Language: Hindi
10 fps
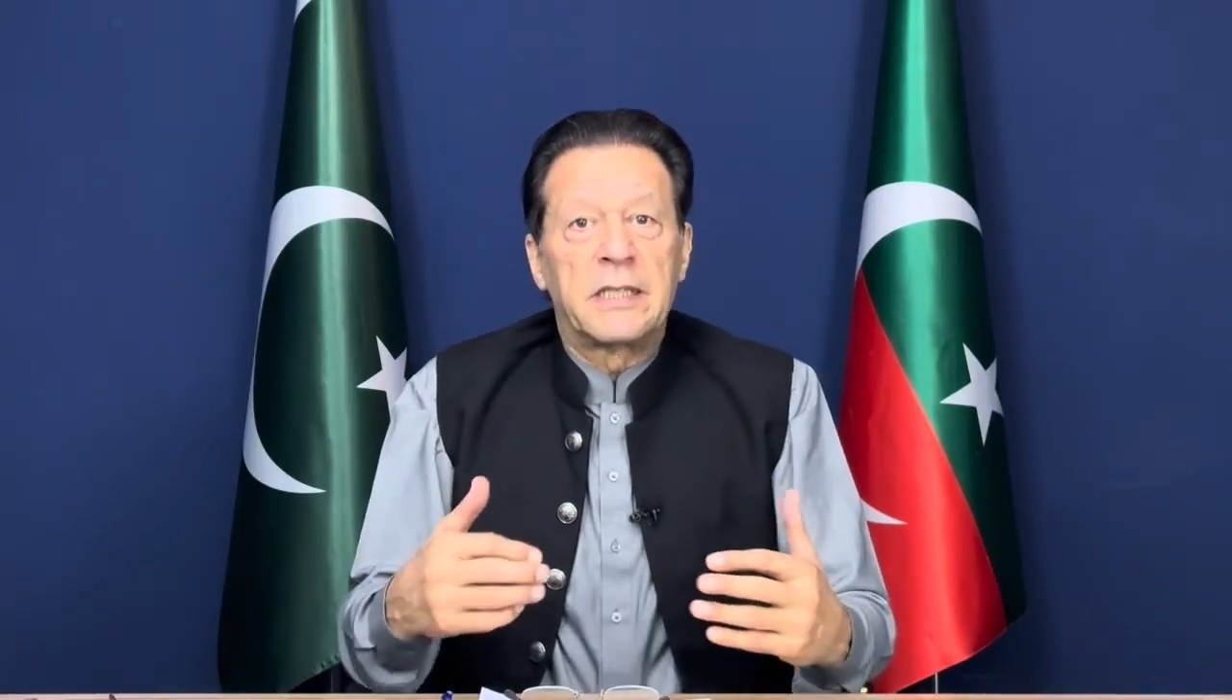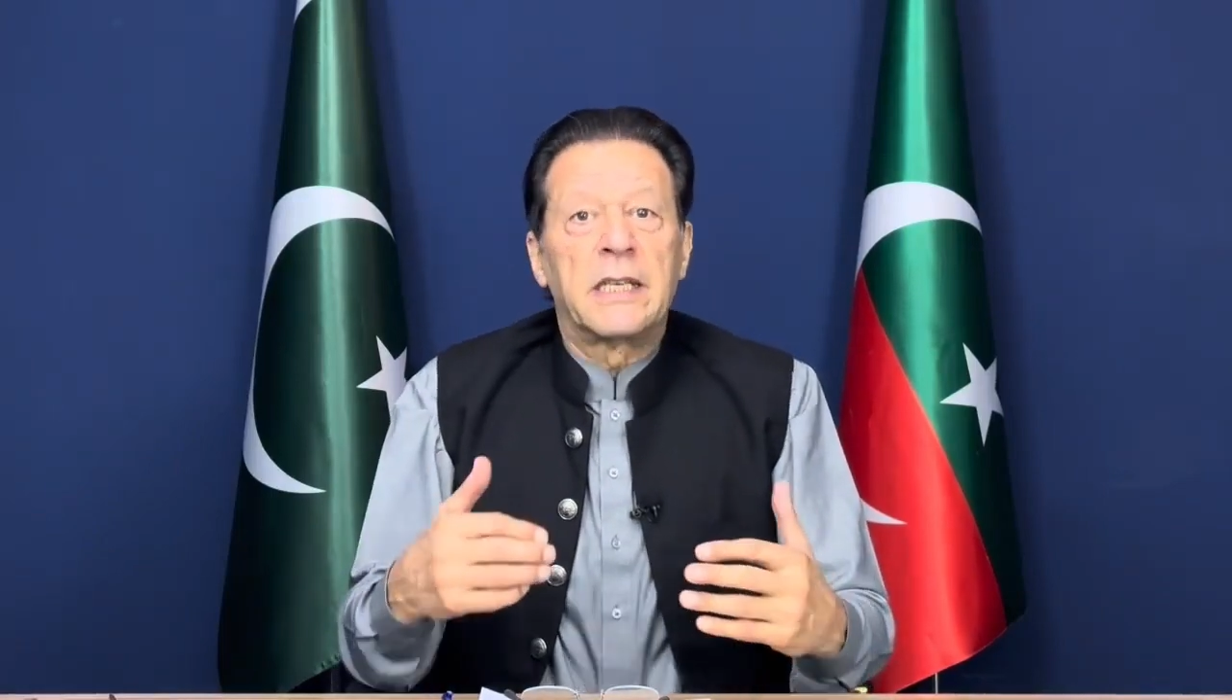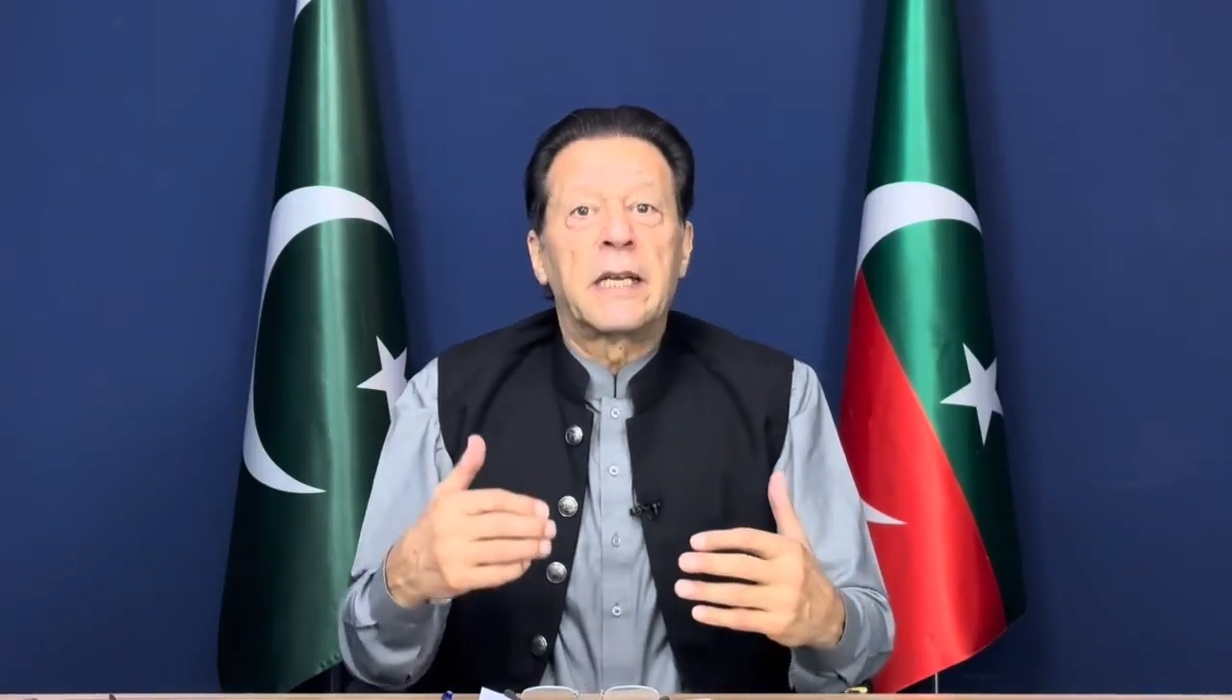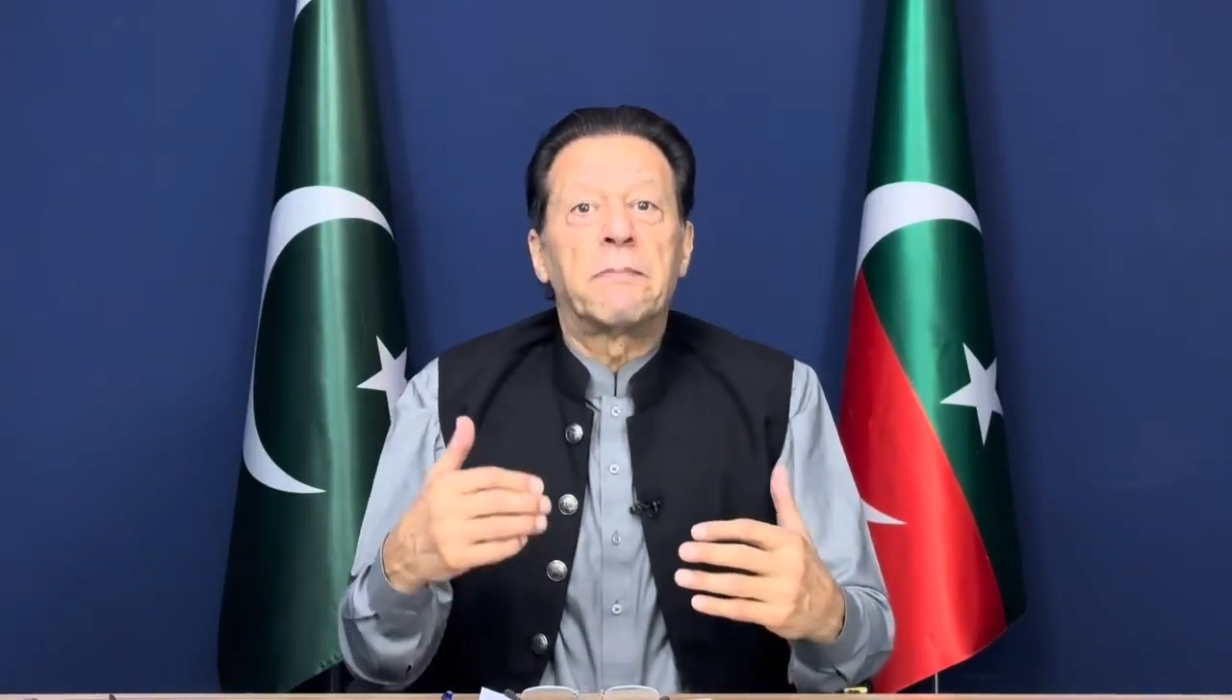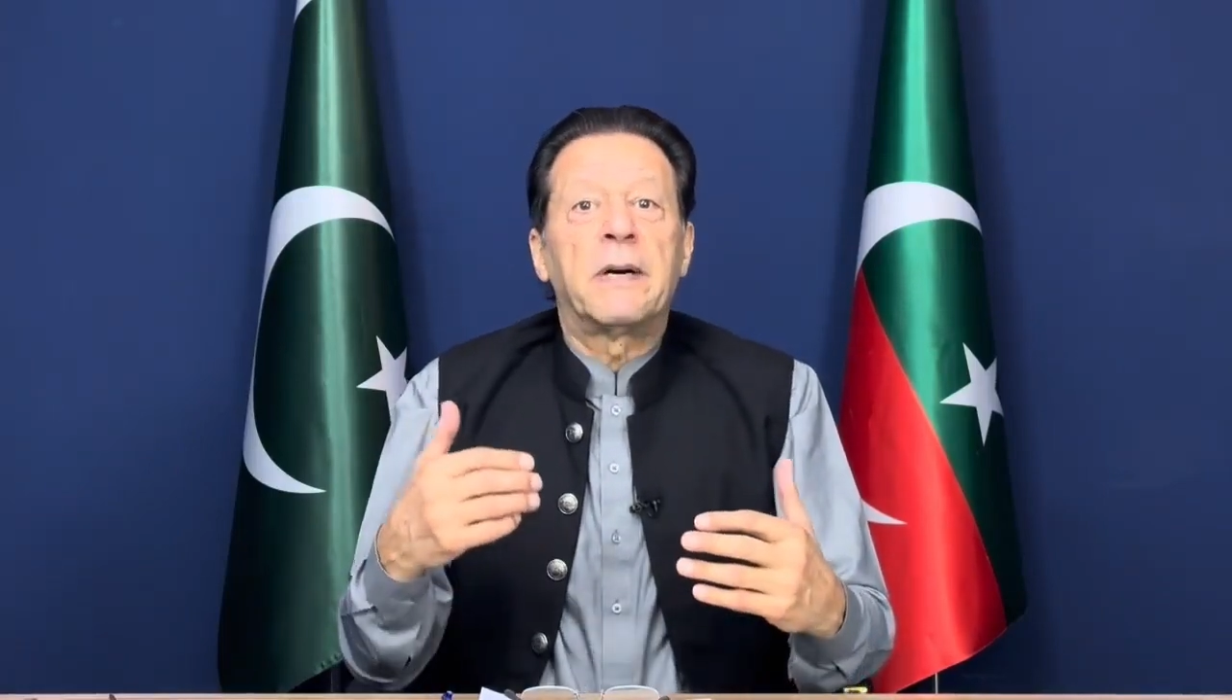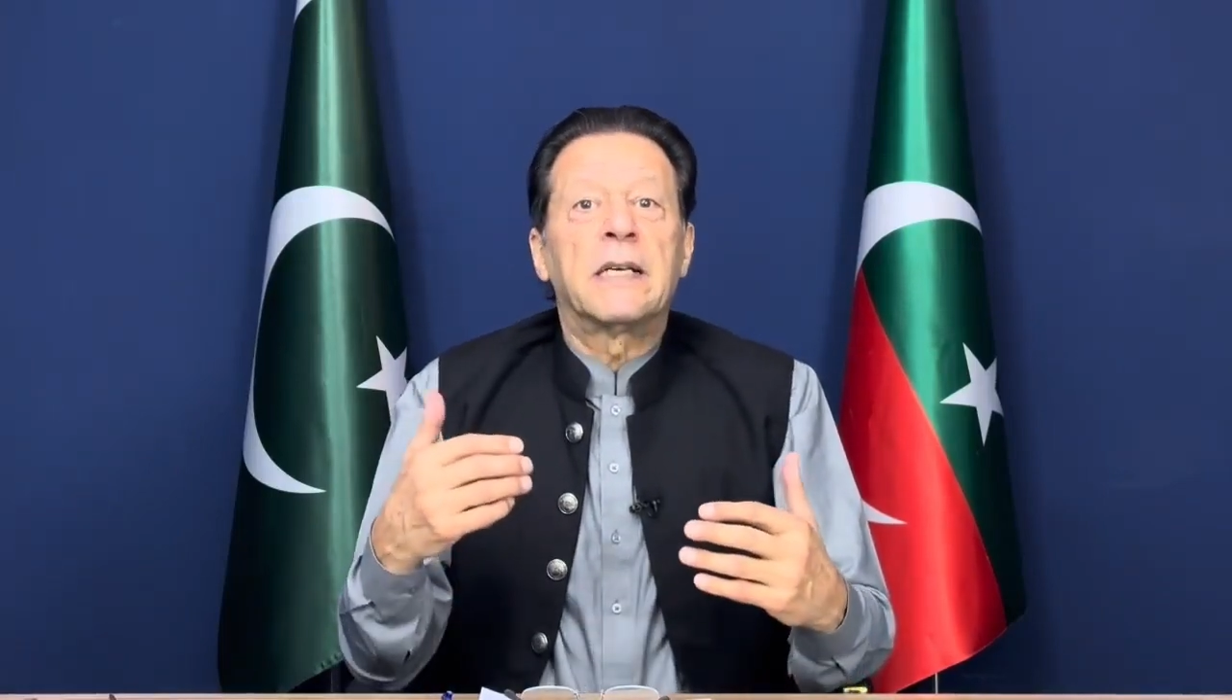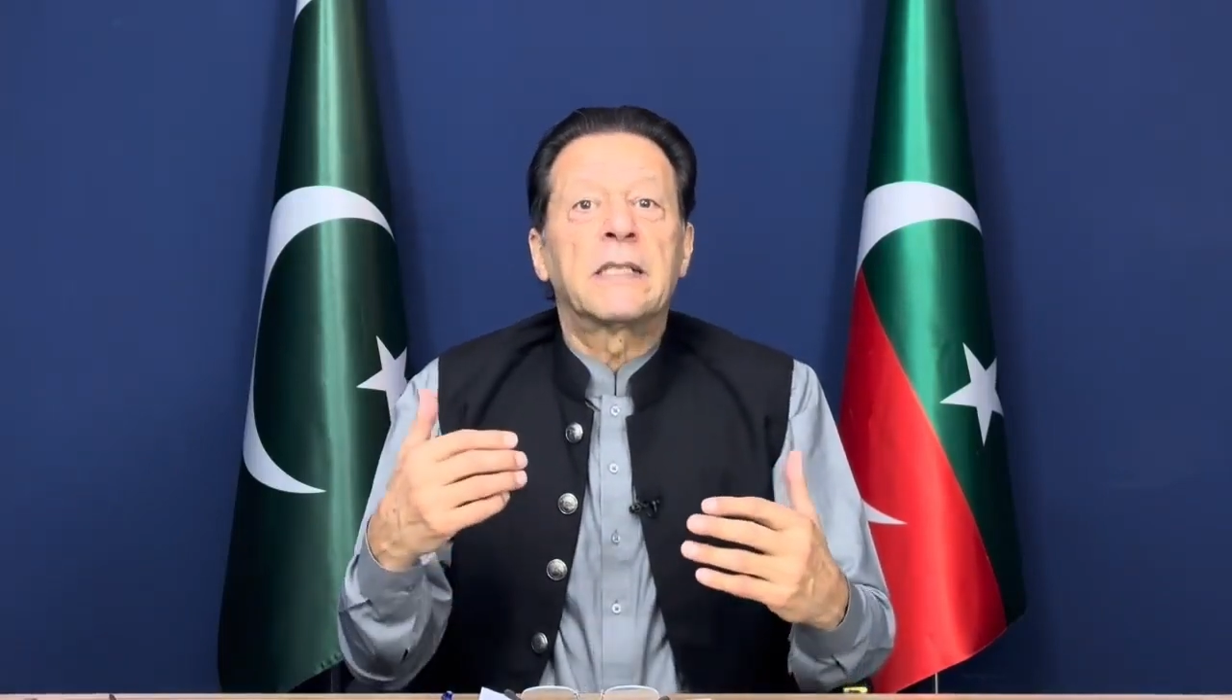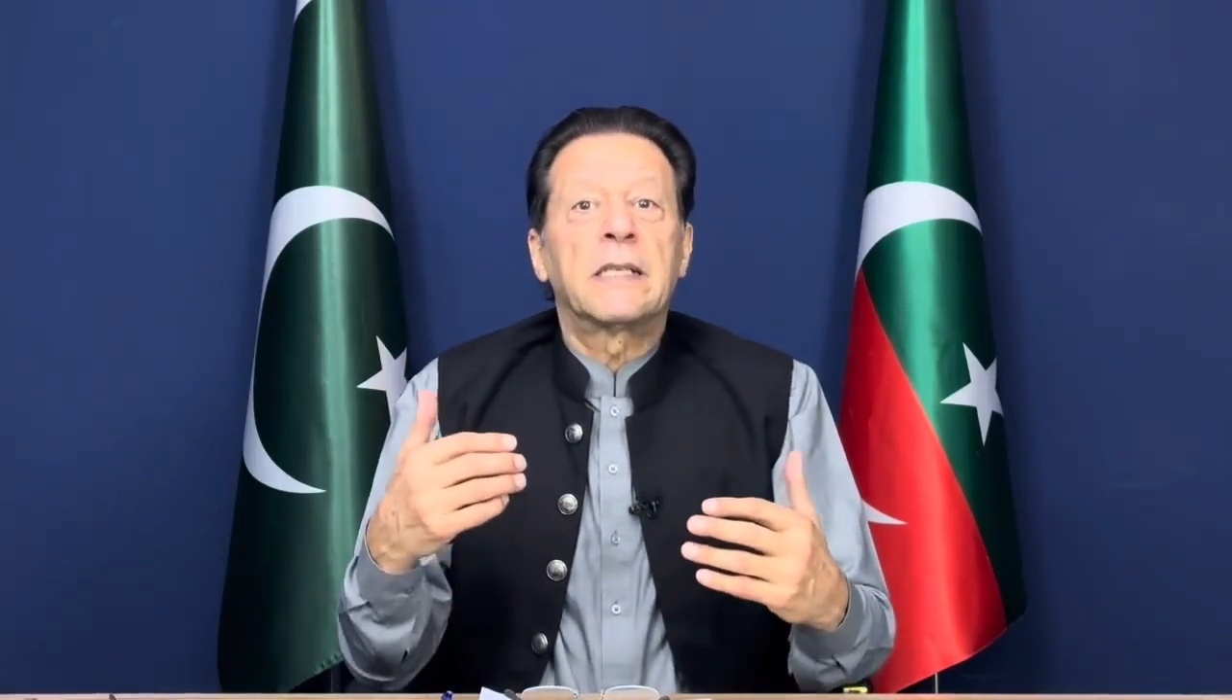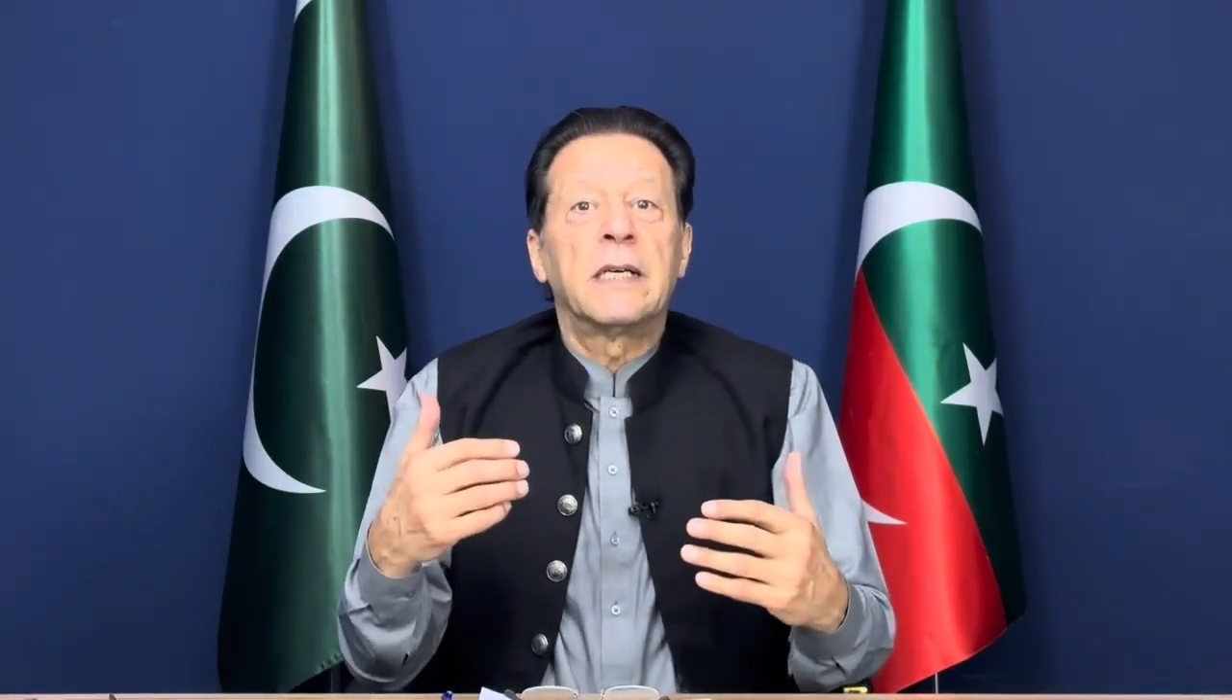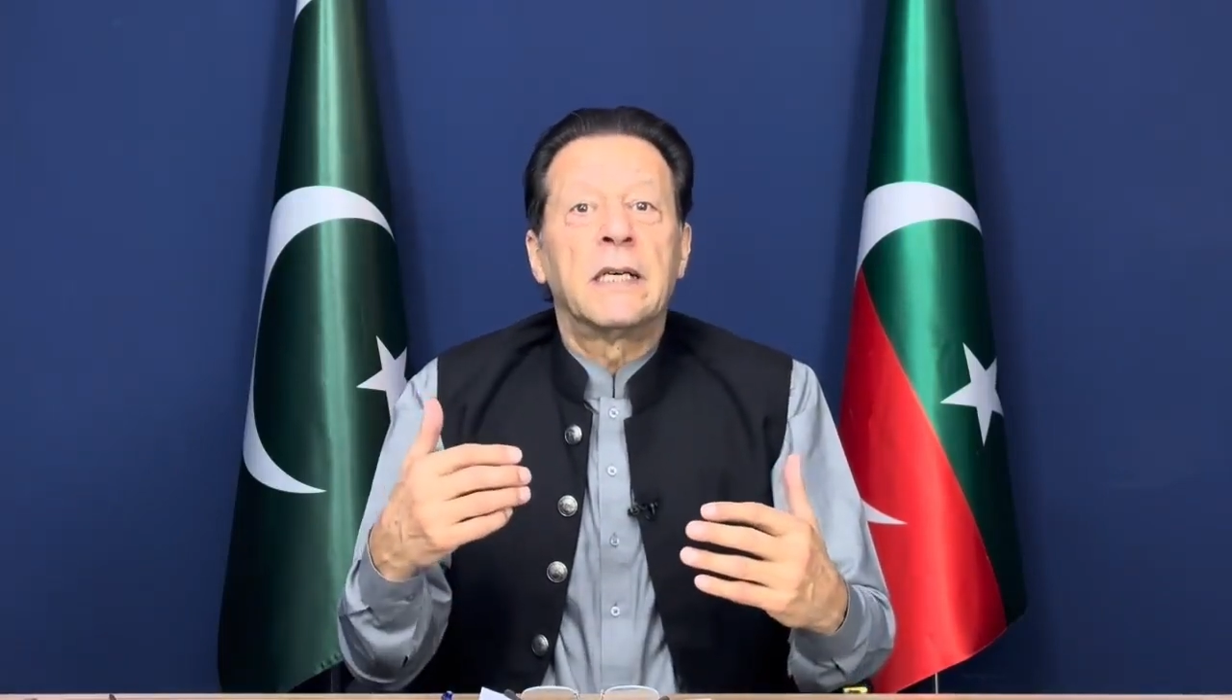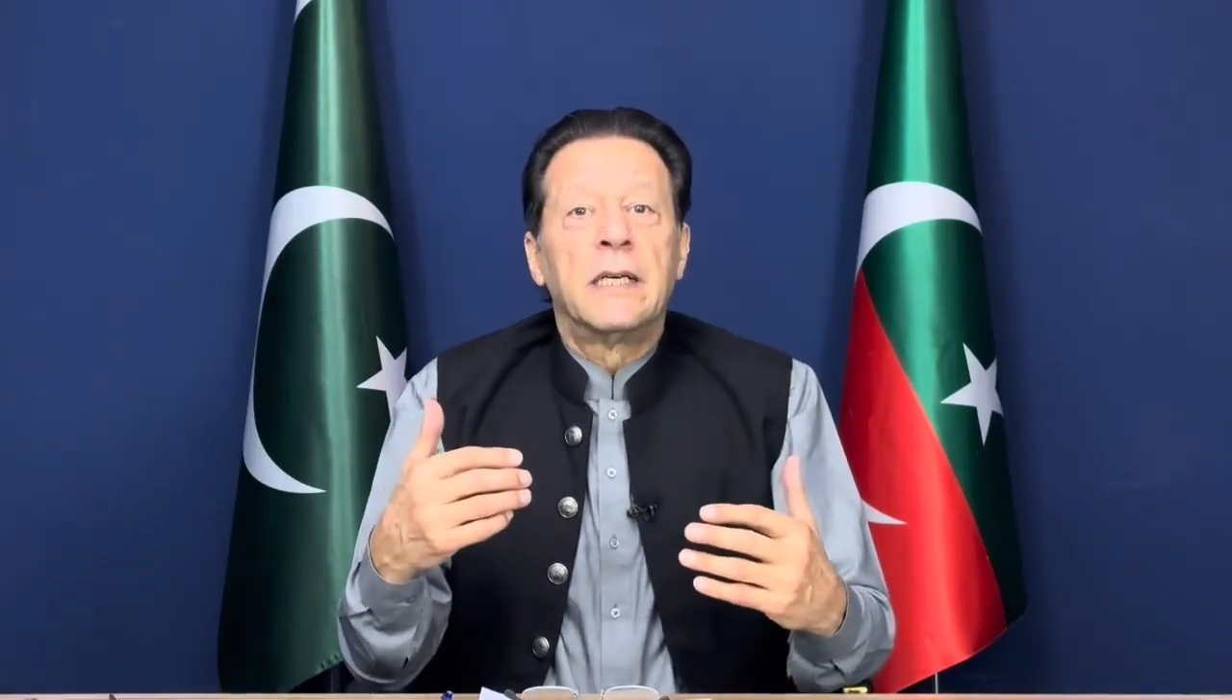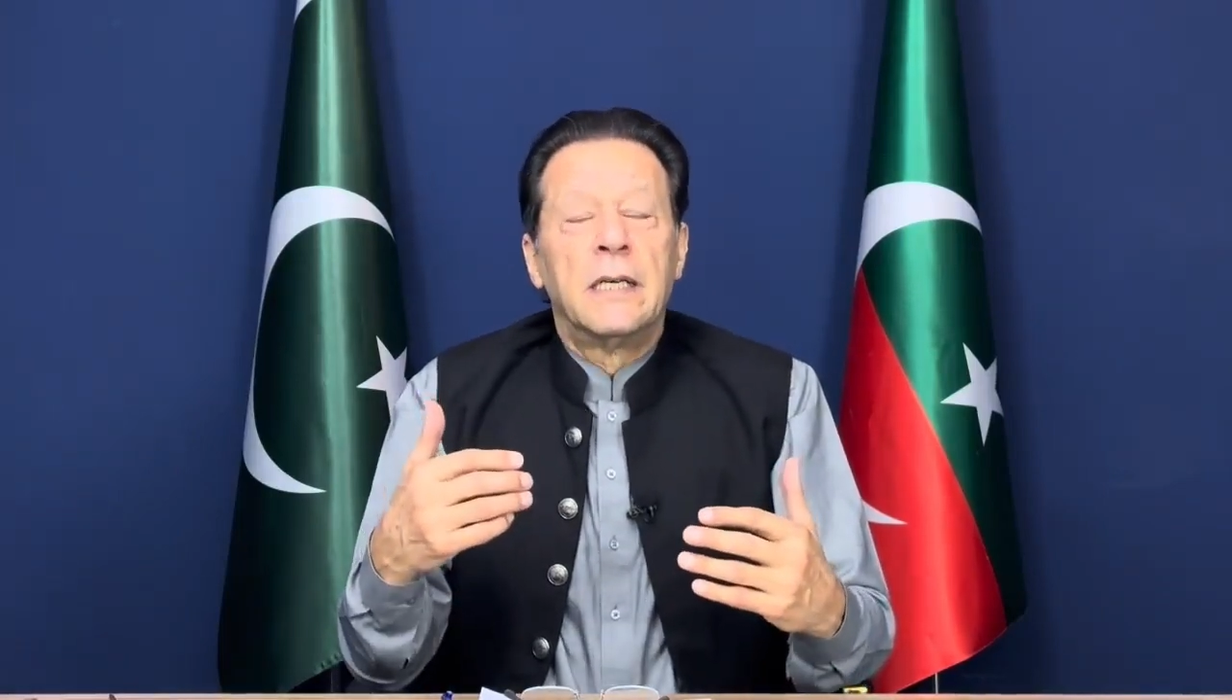जिनके पास आ,